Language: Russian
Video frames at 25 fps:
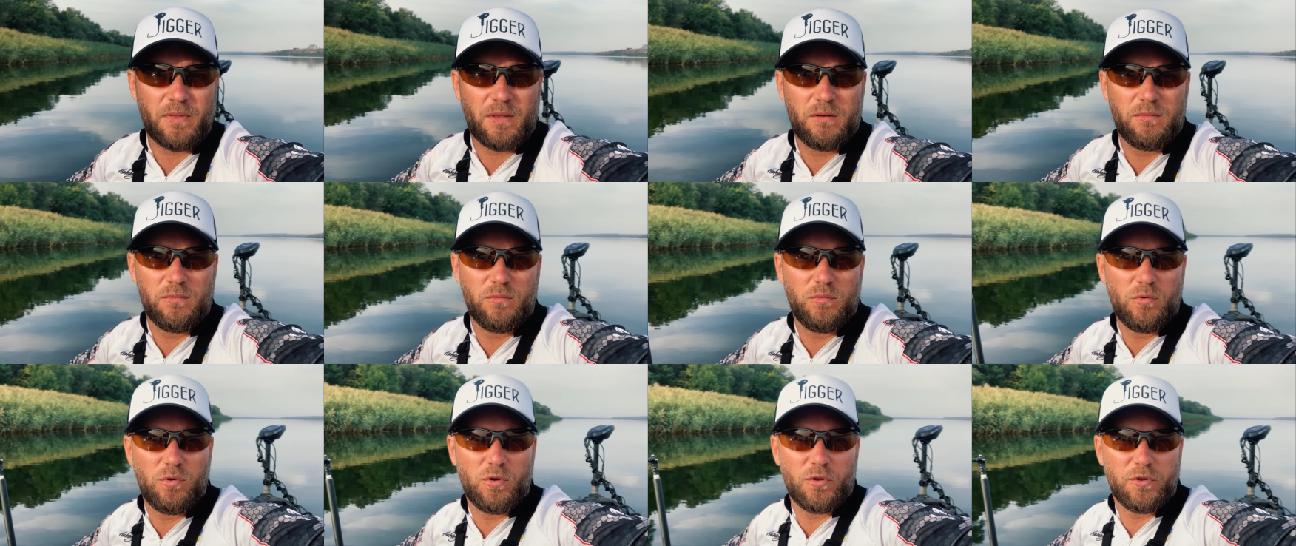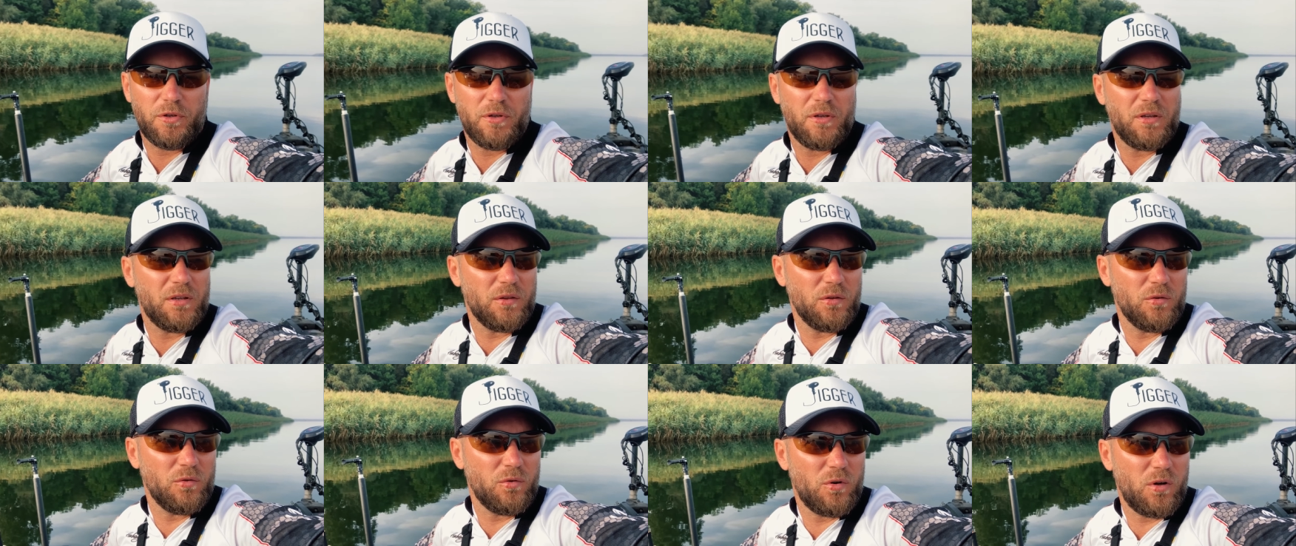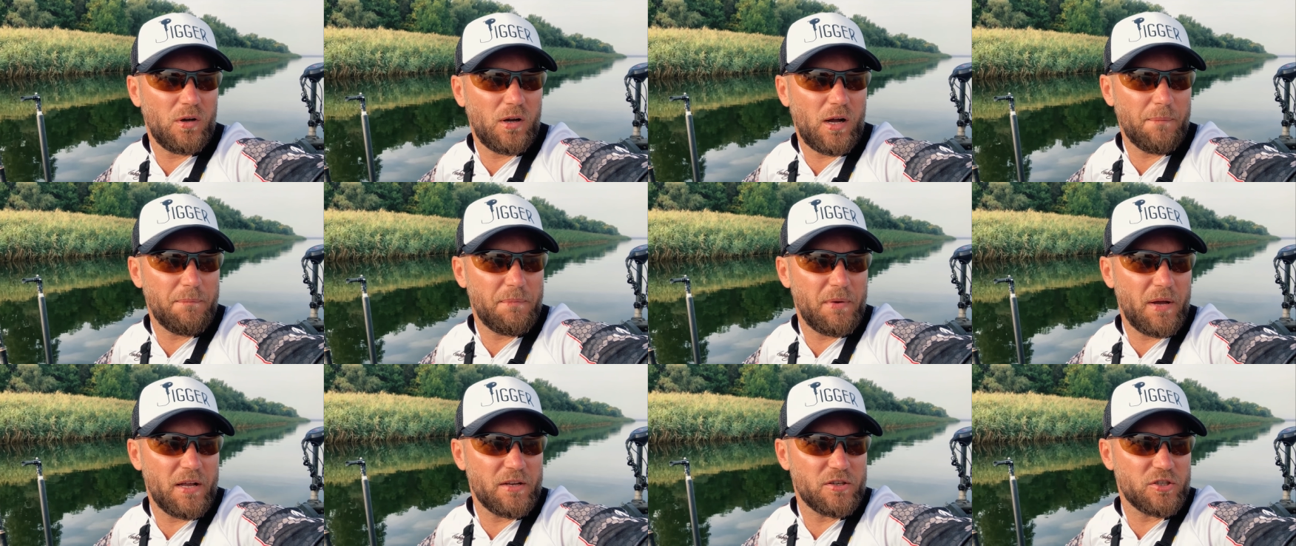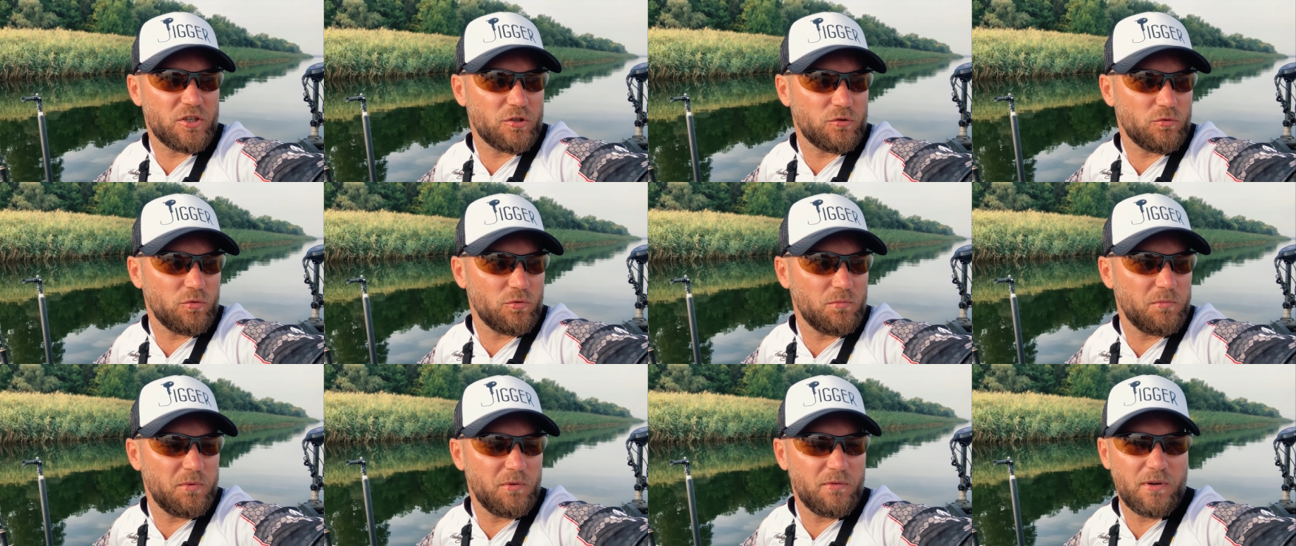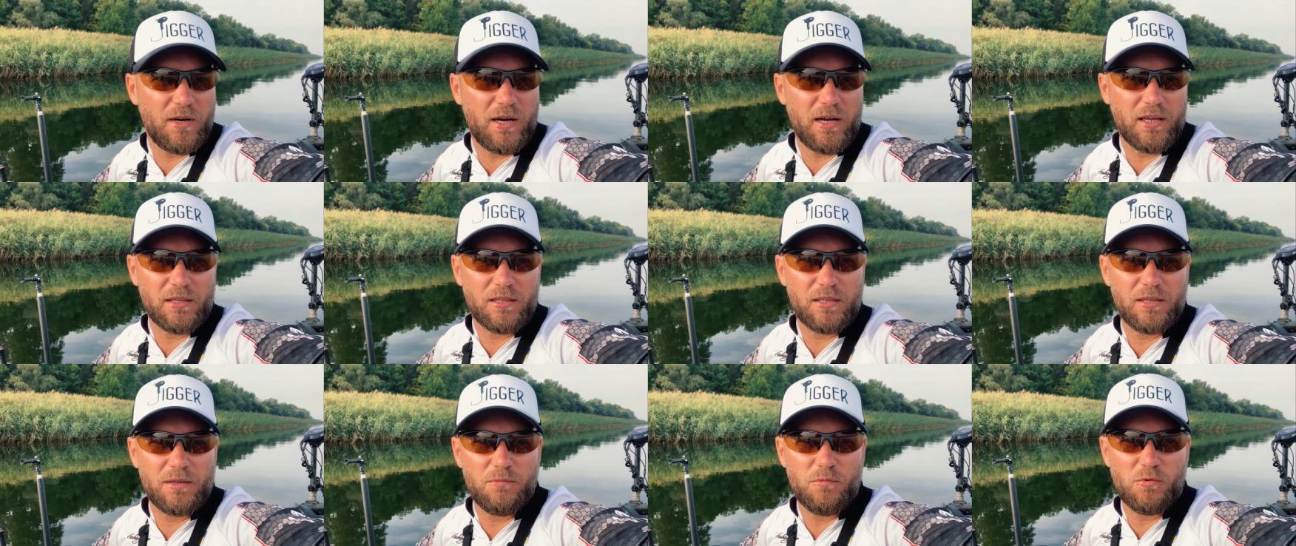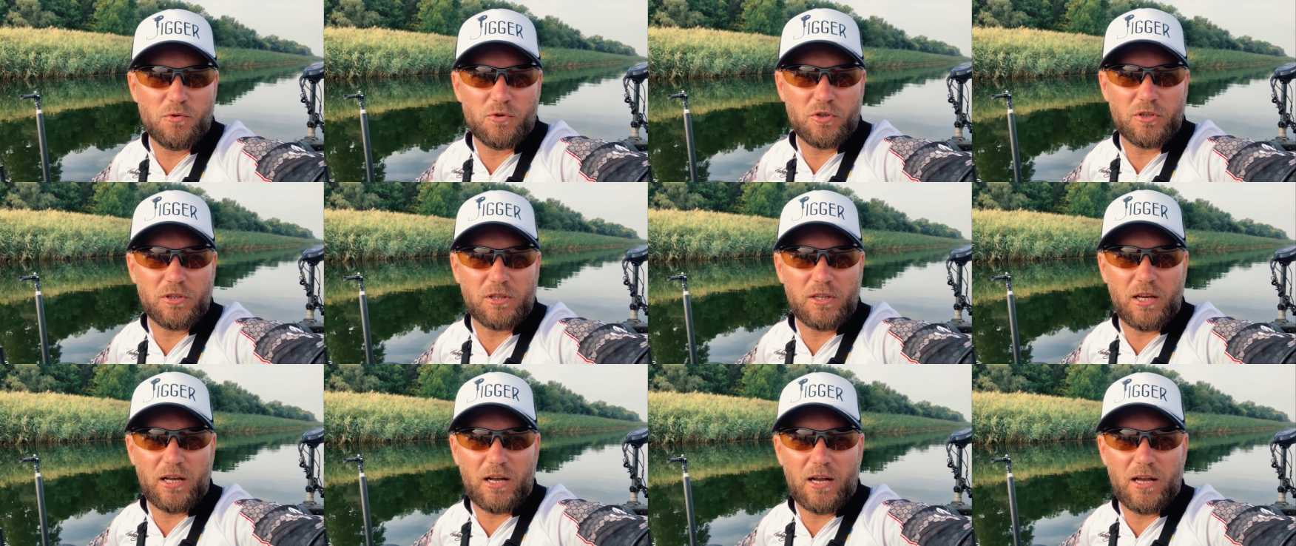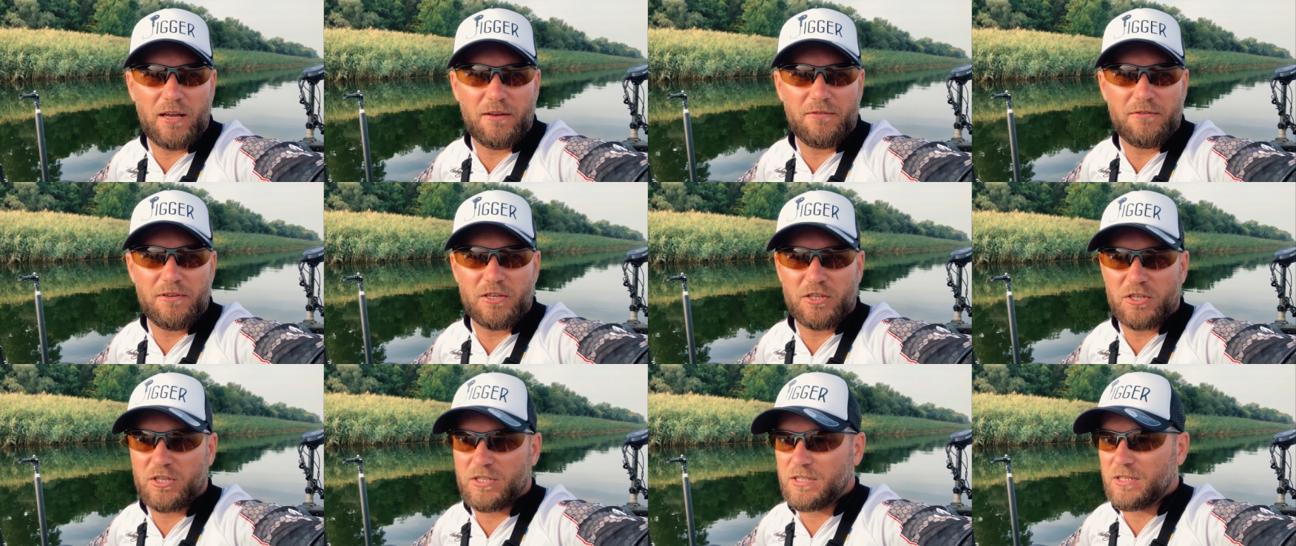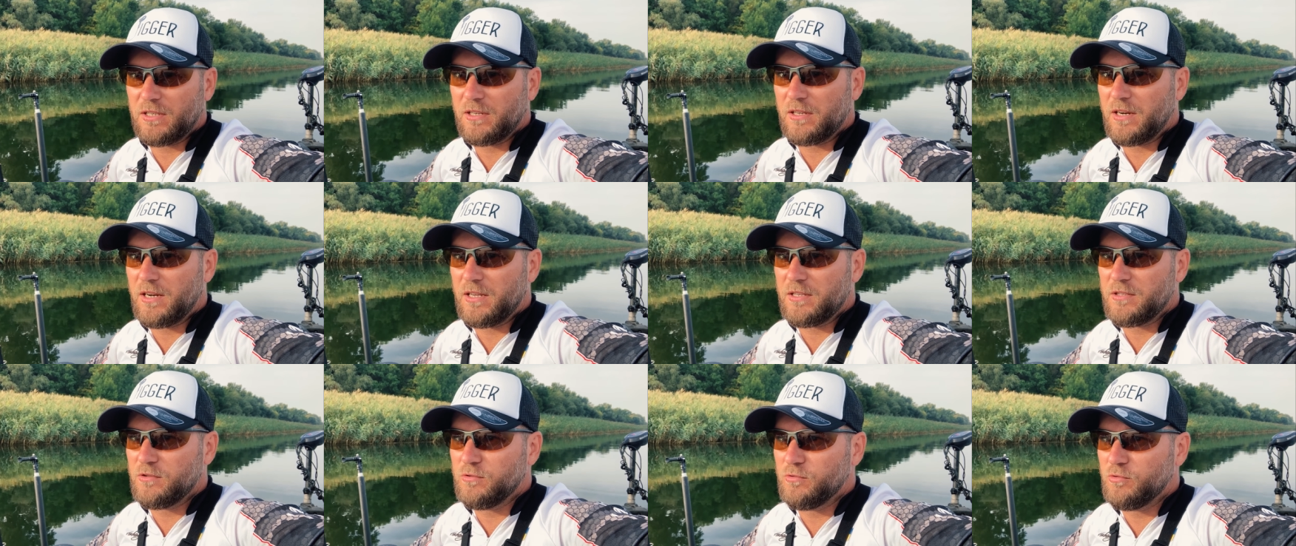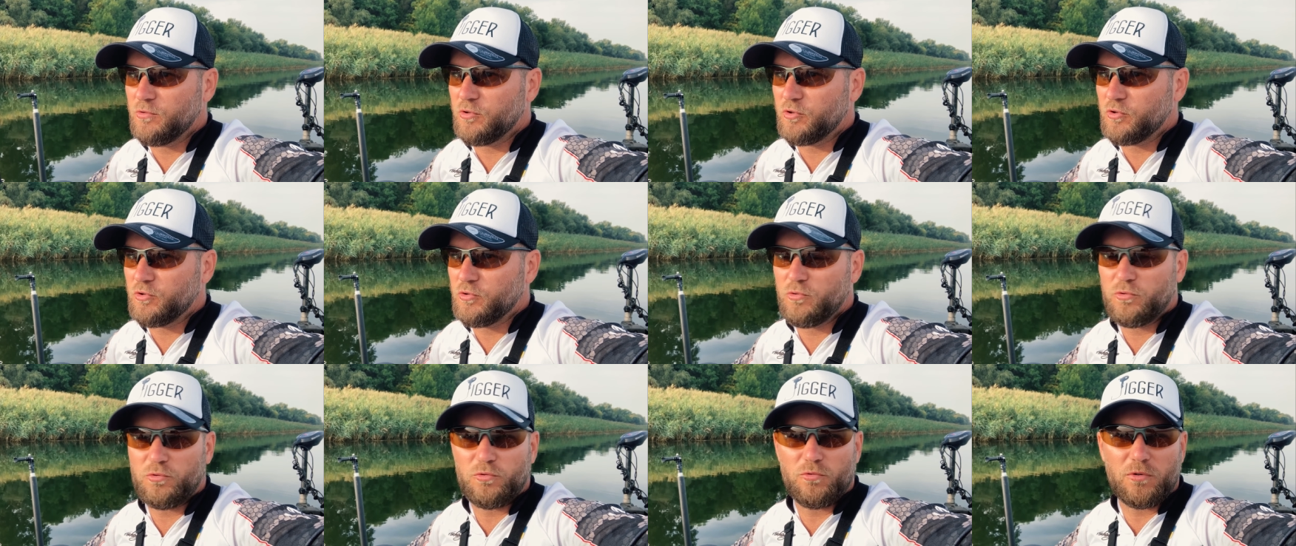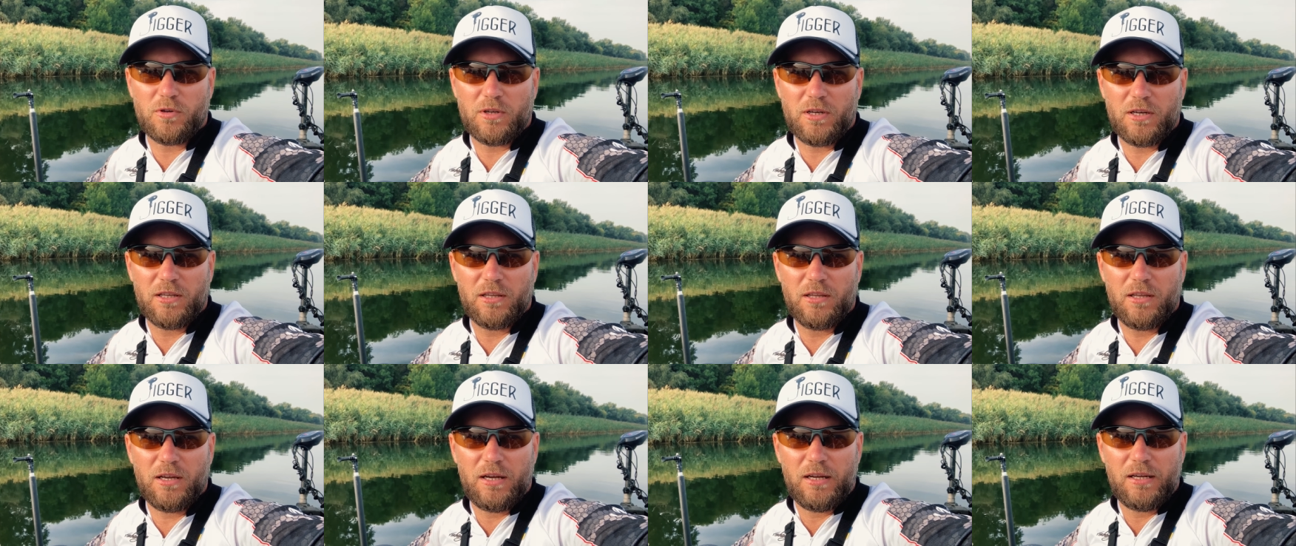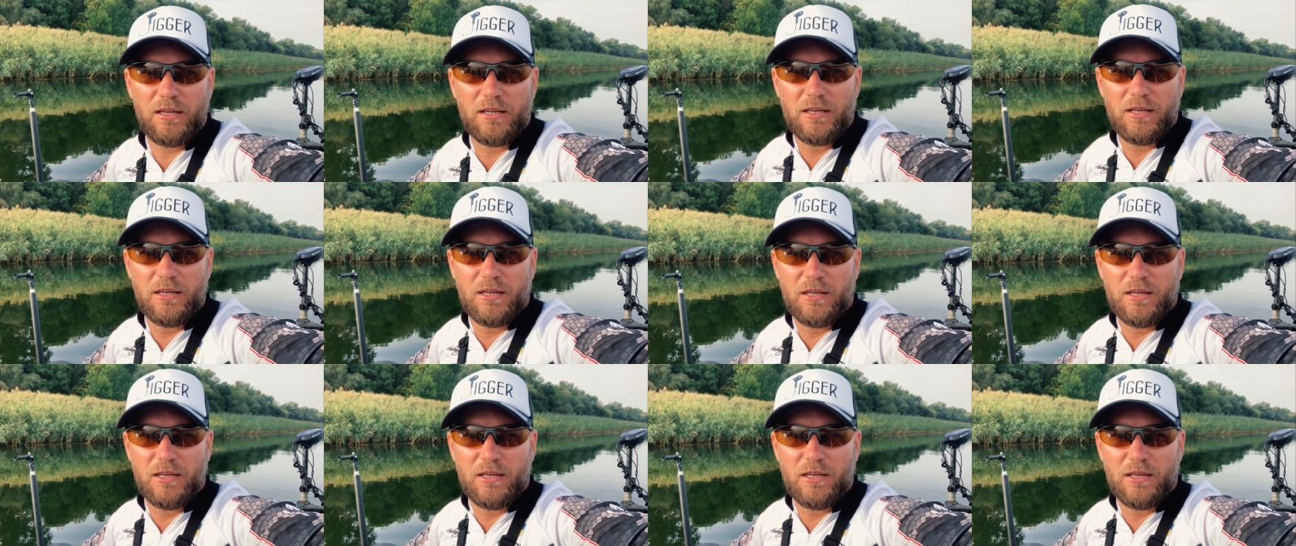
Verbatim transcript: Вот. Но опять же, тут бывает, может такая вещь сыграть злую шутку, когда